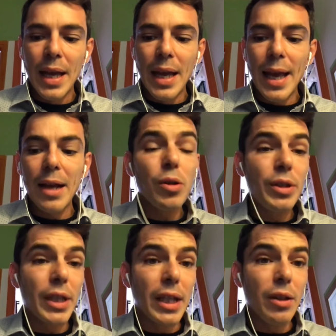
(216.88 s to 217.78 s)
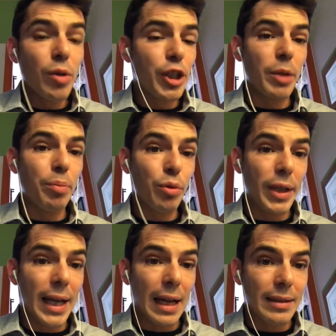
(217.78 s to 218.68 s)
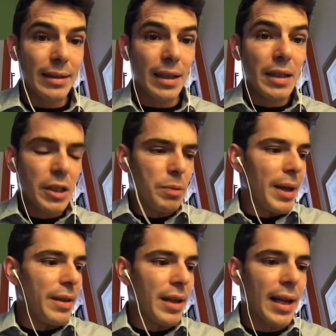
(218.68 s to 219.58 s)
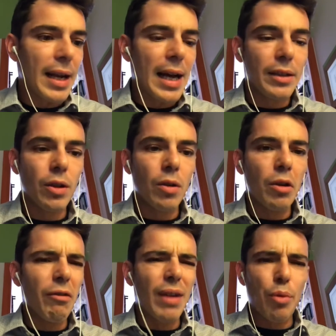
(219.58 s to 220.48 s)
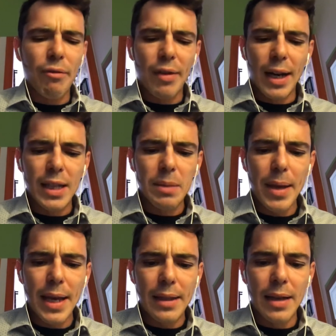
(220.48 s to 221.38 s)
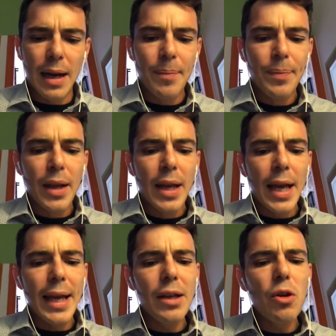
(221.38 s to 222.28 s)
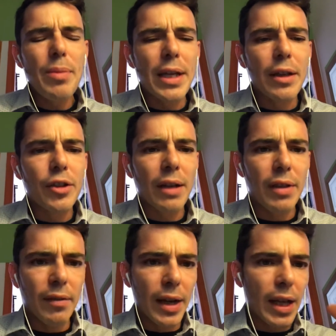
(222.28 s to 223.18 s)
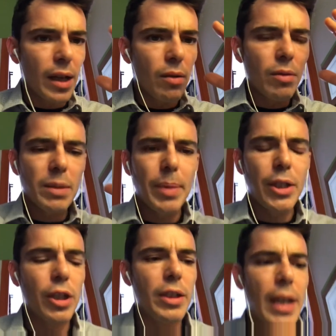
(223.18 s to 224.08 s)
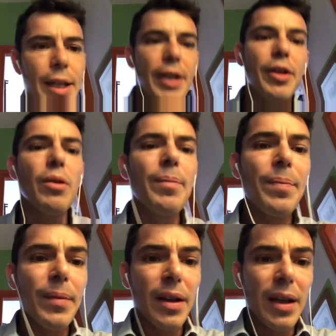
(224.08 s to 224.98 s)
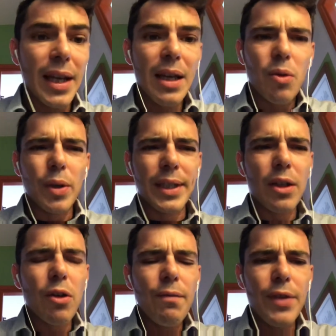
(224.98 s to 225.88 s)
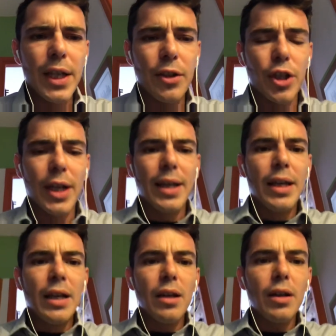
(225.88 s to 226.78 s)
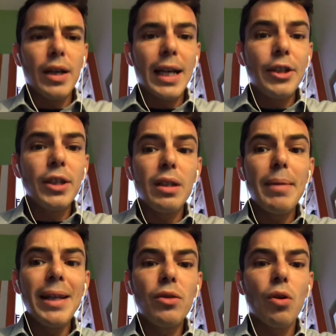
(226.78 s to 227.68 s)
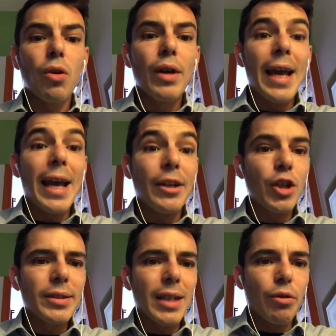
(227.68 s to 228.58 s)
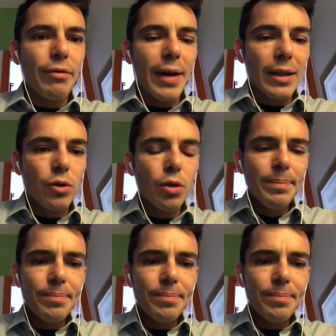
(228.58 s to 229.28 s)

E così non esce più di casa, spegne la radio, non va più a fare la spesa e incomincia a vivere una specie di delirio in cui si convince eh, che il censimento è già stato fatto